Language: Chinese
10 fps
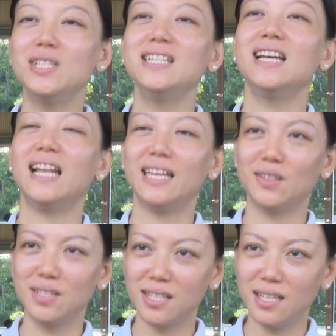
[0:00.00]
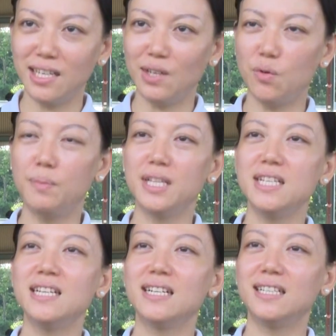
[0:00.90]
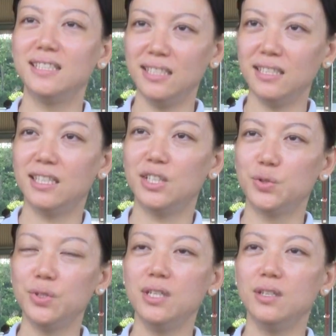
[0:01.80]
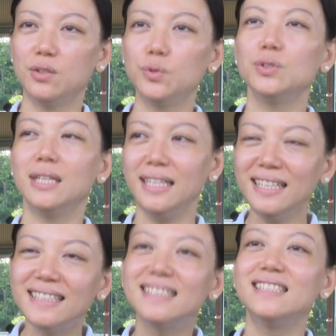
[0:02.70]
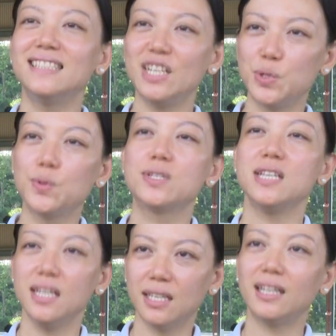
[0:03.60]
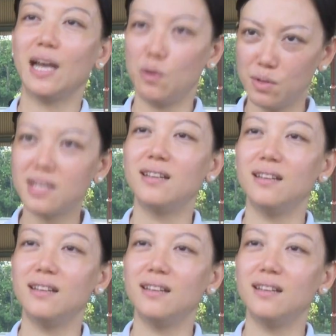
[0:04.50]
以今天来到这里，我们一个集合，所以都一直在做这一个调整